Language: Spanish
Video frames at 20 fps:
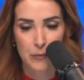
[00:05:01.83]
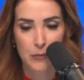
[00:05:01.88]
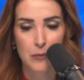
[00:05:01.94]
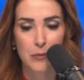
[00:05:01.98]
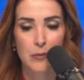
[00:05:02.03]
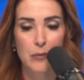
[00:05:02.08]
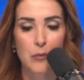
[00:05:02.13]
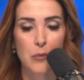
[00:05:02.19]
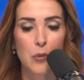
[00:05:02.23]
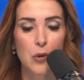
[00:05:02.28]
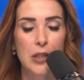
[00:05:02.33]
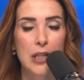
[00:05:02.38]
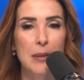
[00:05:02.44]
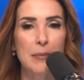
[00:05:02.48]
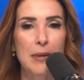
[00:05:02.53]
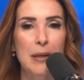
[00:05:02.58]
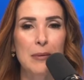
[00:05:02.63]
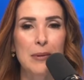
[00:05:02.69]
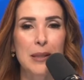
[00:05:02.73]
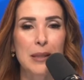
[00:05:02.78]
gusto. Muy
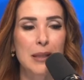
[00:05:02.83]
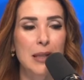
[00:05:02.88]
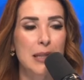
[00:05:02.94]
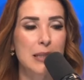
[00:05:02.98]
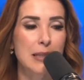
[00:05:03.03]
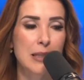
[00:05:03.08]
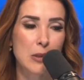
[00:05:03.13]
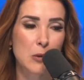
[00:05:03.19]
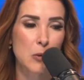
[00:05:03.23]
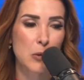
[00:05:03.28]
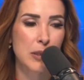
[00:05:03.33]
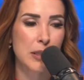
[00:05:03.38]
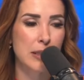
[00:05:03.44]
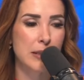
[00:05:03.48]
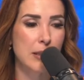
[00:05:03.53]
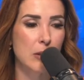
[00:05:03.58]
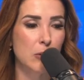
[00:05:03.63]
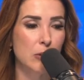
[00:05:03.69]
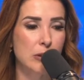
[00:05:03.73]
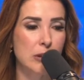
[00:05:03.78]
amable, gracias.
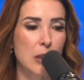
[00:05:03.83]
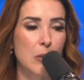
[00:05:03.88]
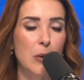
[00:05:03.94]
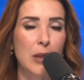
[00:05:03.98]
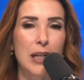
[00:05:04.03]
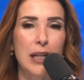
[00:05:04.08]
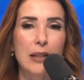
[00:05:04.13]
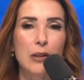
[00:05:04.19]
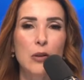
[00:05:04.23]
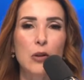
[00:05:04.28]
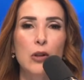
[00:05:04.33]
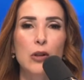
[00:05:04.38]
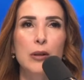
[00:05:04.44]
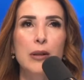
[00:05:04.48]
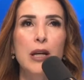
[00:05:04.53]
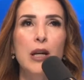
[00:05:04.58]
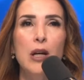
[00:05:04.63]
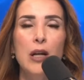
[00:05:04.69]
Cuídese, Gustavo Alarcón.